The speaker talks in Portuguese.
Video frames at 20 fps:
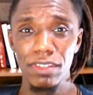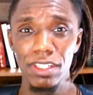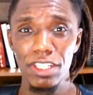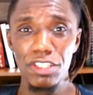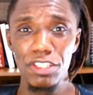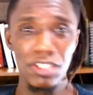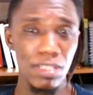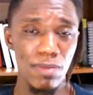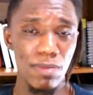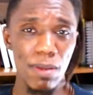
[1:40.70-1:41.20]

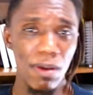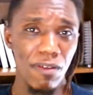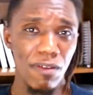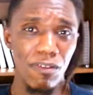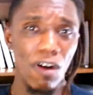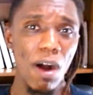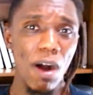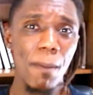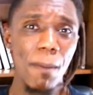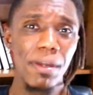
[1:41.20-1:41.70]
isso também é uma
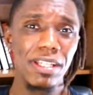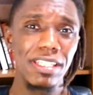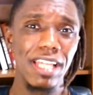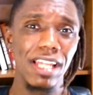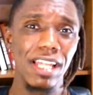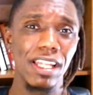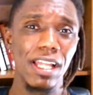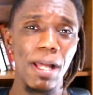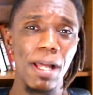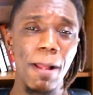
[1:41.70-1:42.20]
forma
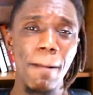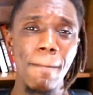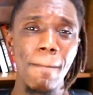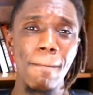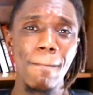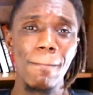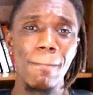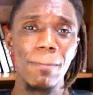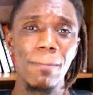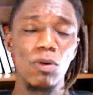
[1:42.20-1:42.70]
dela
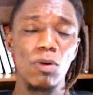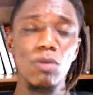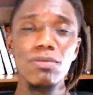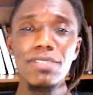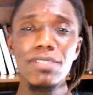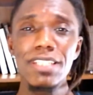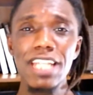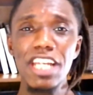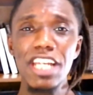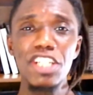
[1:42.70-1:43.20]

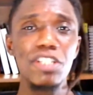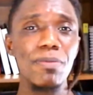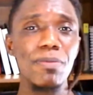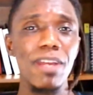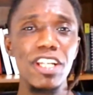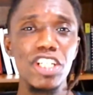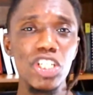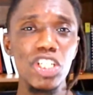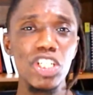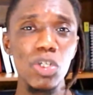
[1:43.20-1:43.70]

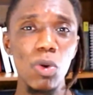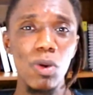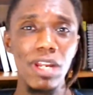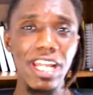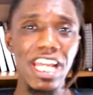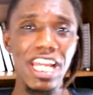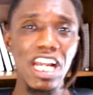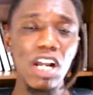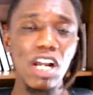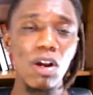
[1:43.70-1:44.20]
conscientemente
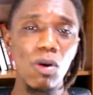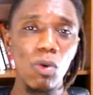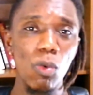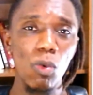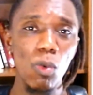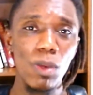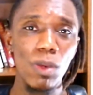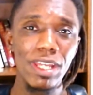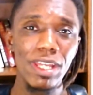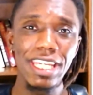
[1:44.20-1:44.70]
escolher
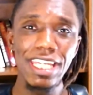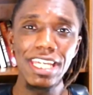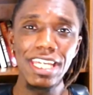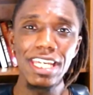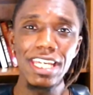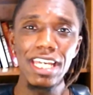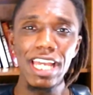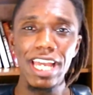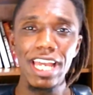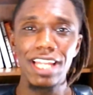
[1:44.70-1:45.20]
o
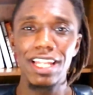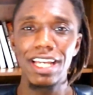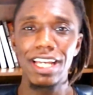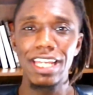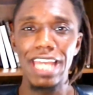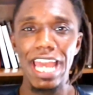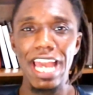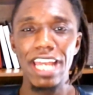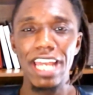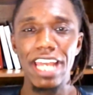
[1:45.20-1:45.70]
que ela
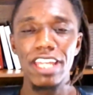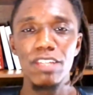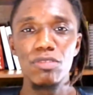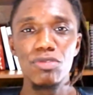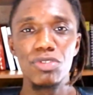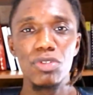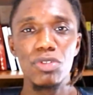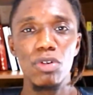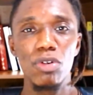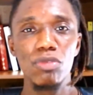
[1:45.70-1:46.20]
quer que
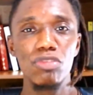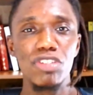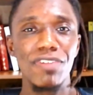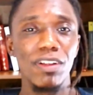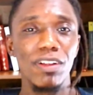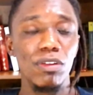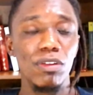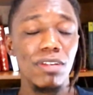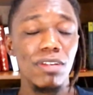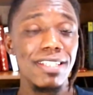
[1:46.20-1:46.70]
os outros
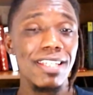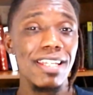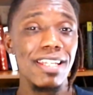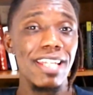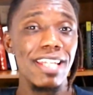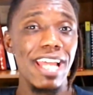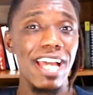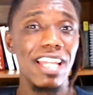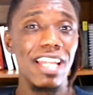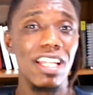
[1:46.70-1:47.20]
valorizem
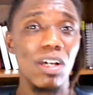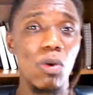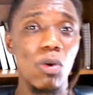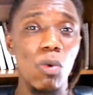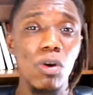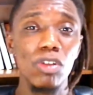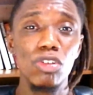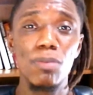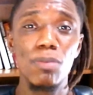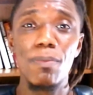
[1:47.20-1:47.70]
nela
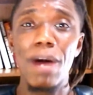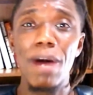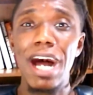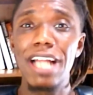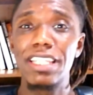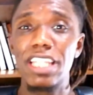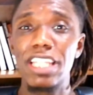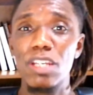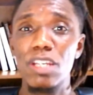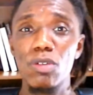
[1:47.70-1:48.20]
quando
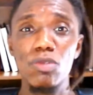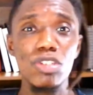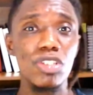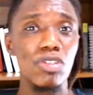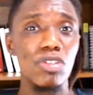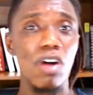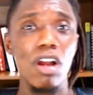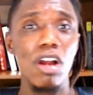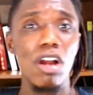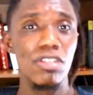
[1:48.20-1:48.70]
batem os
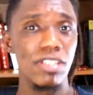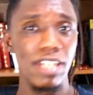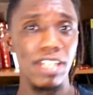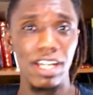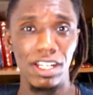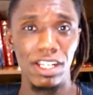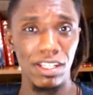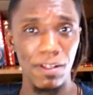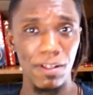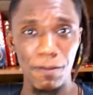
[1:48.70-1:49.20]
olhos
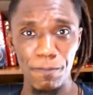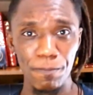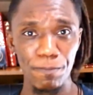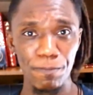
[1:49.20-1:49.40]
nela.